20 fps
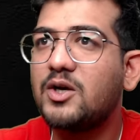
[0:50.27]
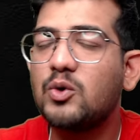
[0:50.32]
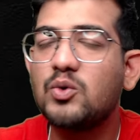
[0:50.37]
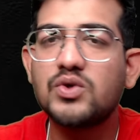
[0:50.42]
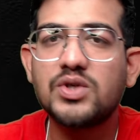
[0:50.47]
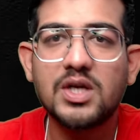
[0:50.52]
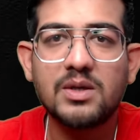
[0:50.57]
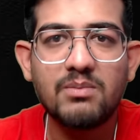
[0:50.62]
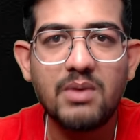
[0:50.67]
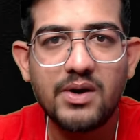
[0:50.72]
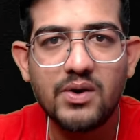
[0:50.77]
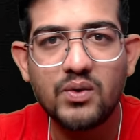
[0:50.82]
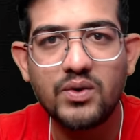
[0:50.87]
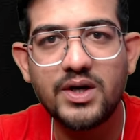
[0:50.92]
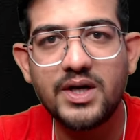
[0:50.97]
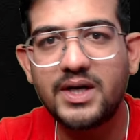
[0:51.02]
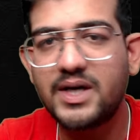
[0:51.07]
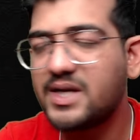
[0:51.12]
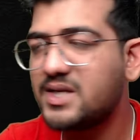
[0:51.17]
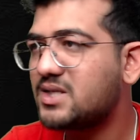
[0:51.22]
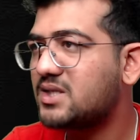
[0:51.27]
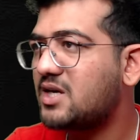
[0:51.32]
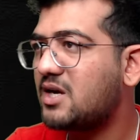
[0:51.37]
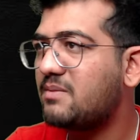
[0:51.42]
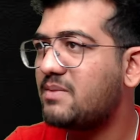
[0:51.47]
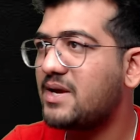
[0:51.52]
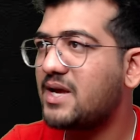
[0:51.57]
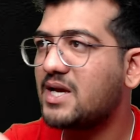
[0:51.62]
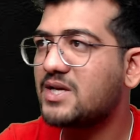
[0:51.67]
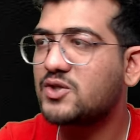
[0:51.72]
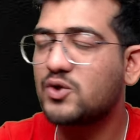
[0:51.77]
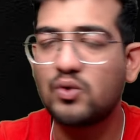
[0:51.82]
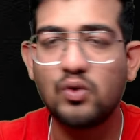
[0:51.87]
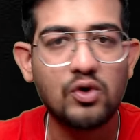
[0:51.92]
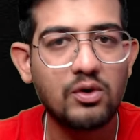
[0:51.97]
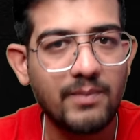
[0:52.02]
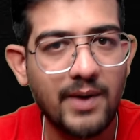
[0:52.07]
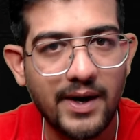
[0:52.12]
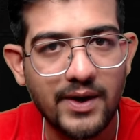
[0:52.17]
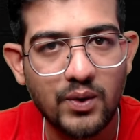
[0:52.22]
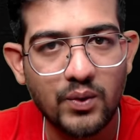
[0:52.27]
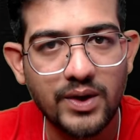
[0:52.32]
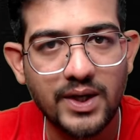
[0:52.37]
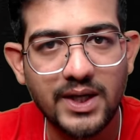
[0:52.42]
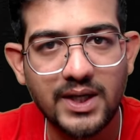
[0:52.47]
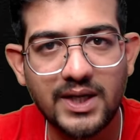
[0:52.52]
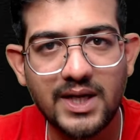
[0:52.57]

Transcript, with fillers: ट्यूशन में यूनिट टेस्ट है भैया स्कूल में यूनिट